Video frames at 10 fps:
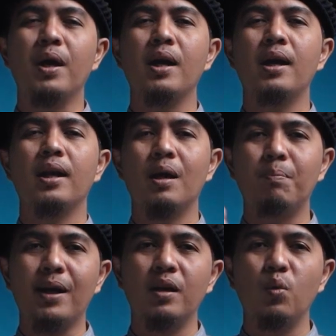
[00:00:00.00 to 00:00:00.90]

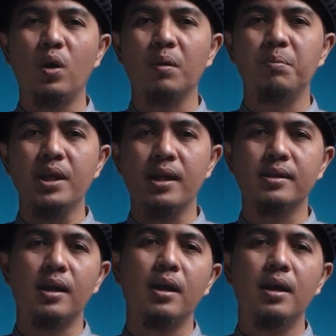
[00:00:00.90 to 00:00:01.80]
penggenapan luar
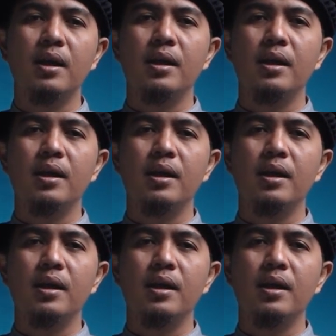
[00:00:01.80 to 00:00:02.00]
biasa